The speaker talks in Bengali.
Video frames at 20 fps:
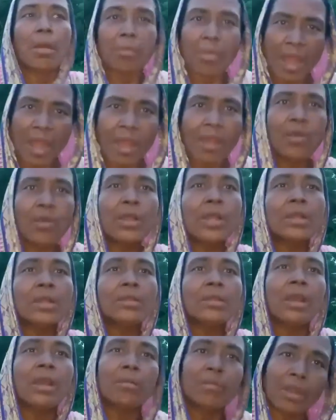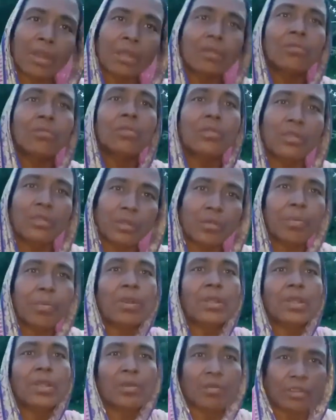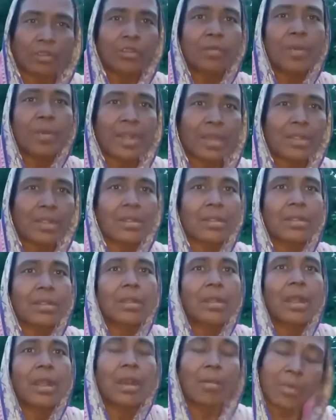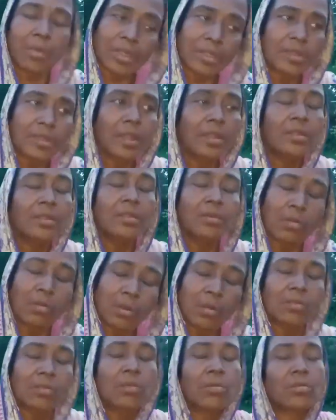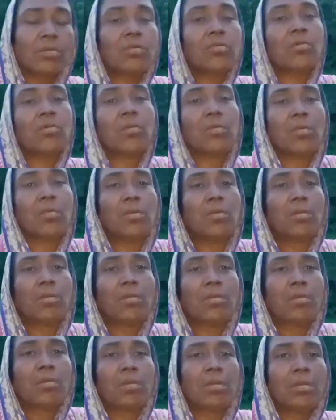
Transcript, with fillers: মা হয়ে কি আমরা কোনোদিন করতে পারি আমরা চাই যে ওরা সংসার